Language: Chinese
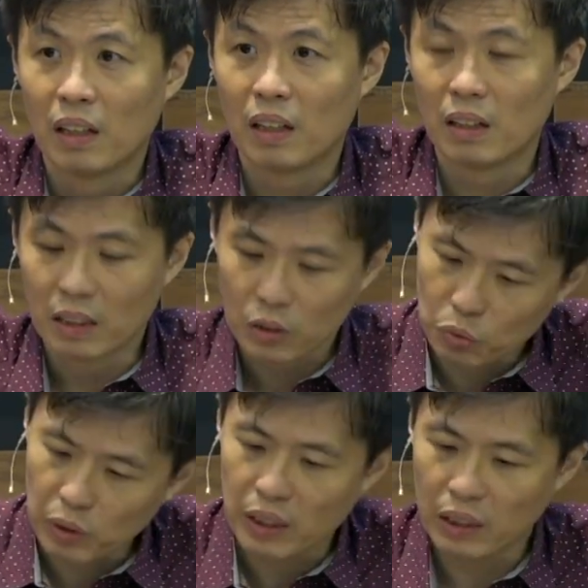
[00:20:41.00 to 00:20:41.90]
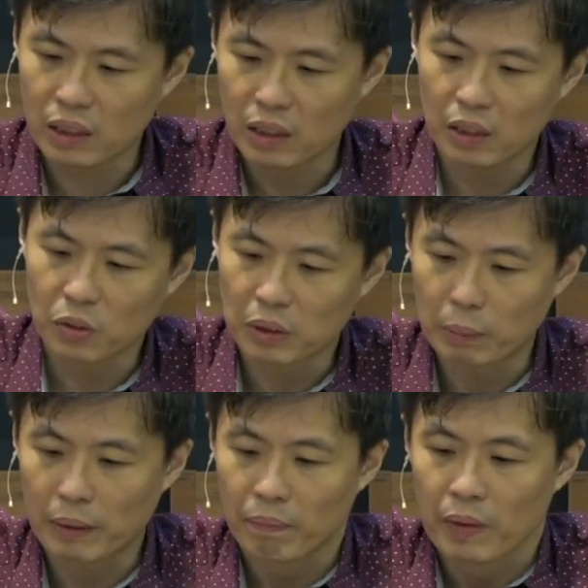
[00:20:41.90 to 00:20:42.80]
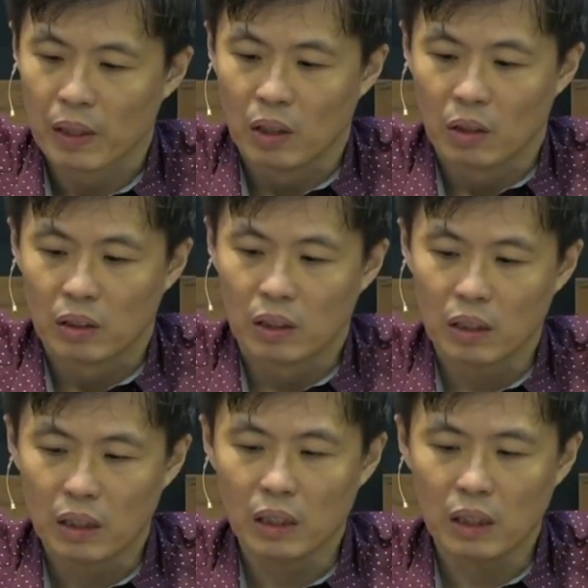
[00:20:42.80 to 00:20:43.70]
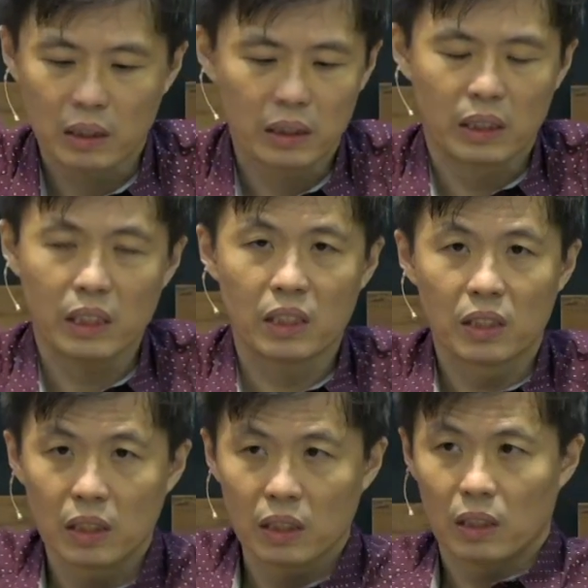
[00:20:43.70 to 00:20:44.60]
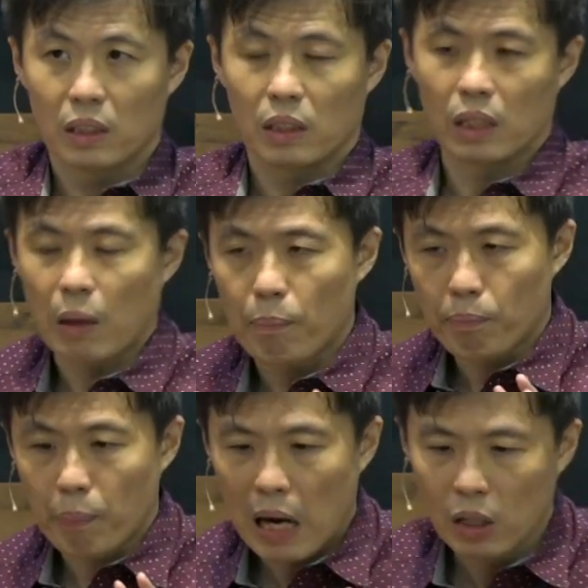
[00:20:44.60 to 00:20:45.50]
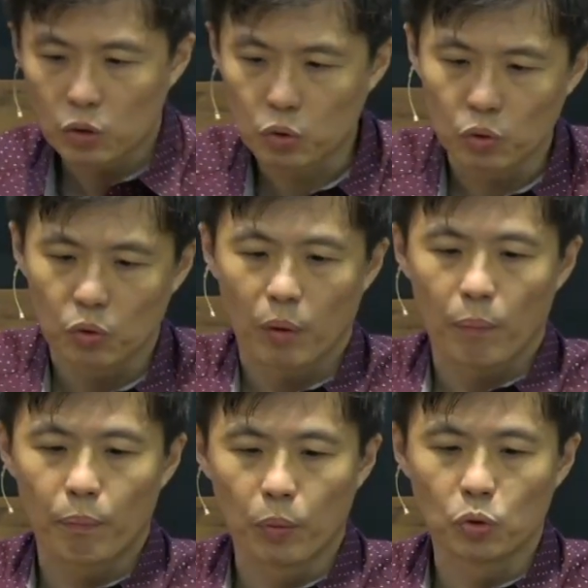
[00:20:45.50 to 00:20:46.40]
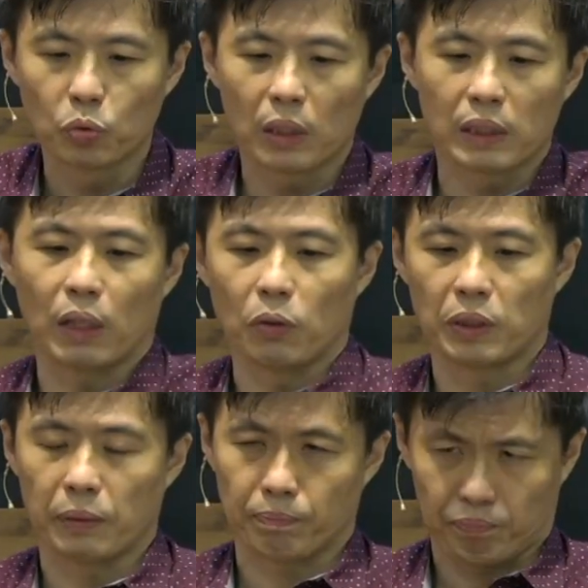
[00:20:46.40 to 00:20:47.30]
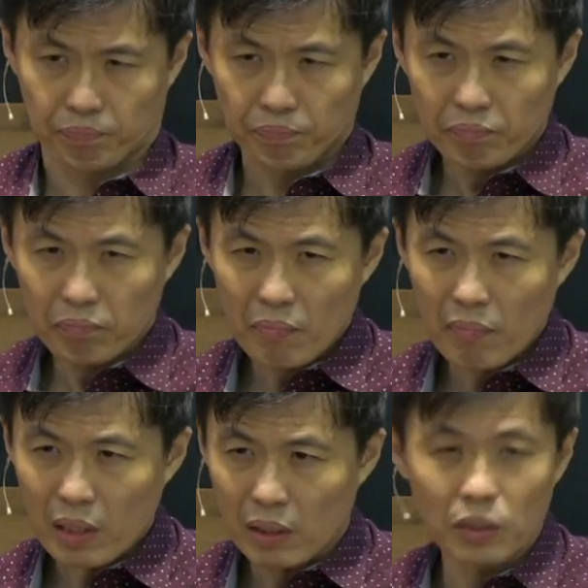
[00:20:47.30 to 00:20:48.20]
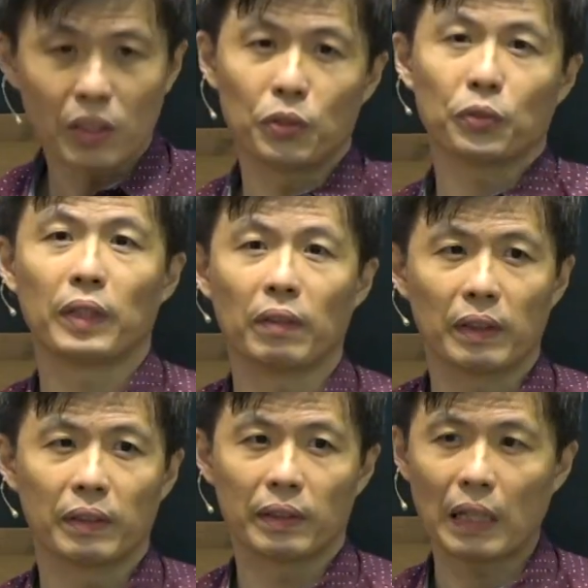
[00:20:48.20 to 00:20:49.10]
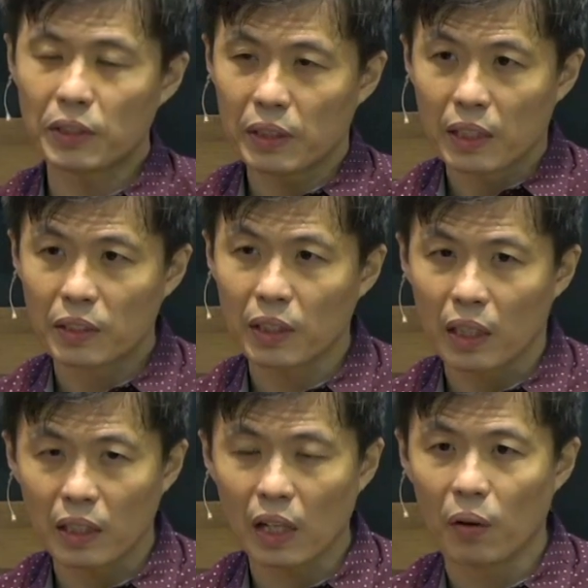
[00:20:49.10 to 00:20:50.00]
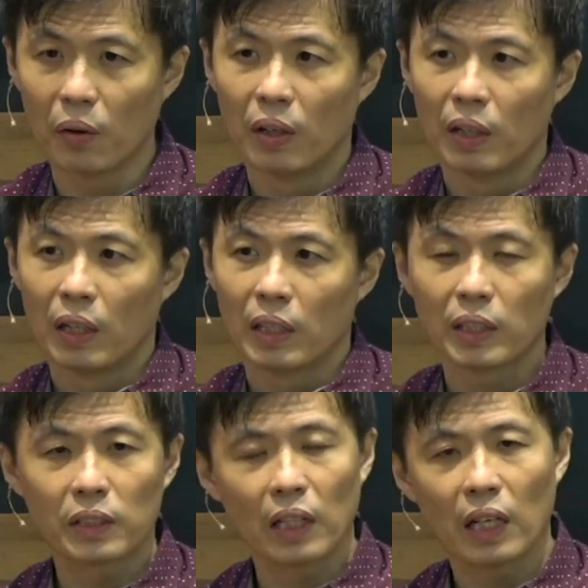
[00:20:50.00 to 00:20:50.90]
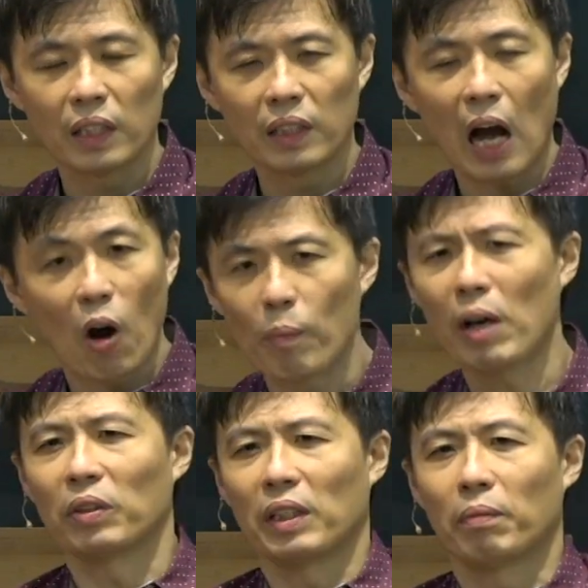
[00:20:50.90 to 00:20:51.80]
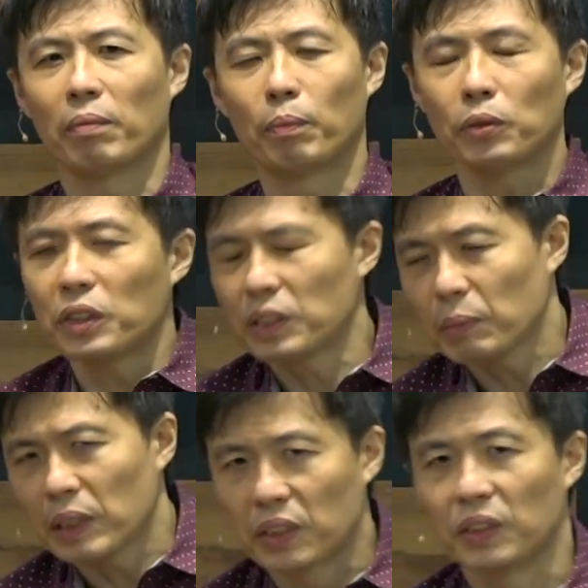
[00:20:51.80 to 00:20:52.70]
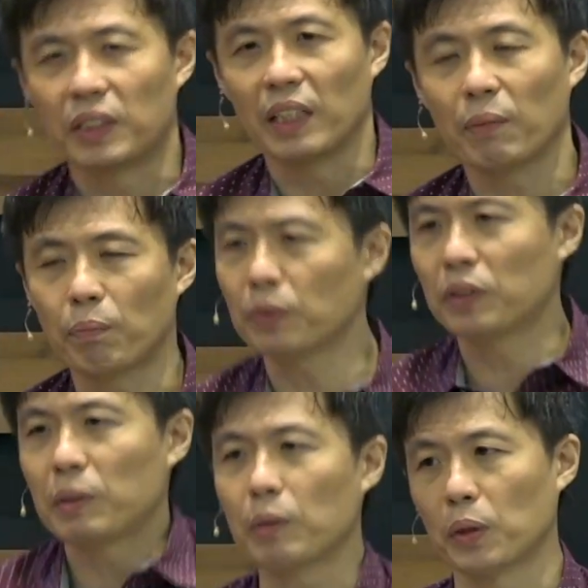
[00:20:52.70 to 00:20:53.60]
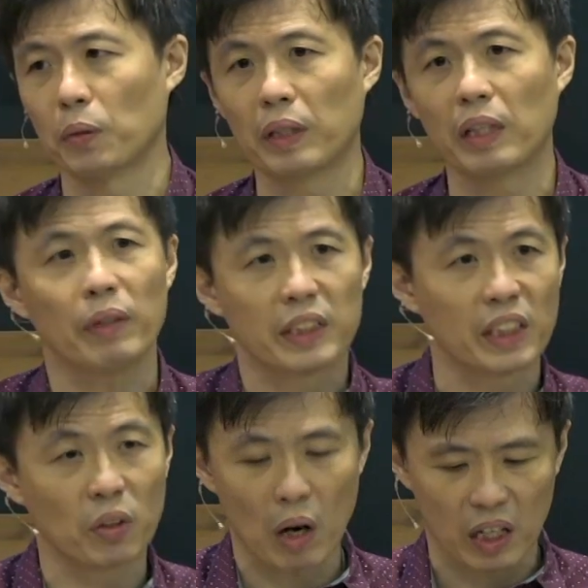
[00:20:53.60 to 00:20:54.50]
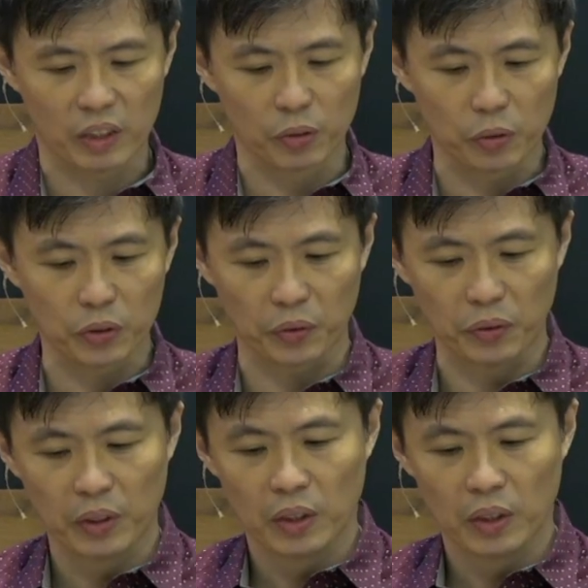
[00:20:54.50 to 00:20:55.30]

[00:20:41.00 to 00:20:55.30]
呃，那所以弟兄姐妹，嗯，妻子那个帮助、补助的角色。是很重要的，但是也是要，也是很奥妙的，不是这么直接，不是这么容易，因为情况很多种，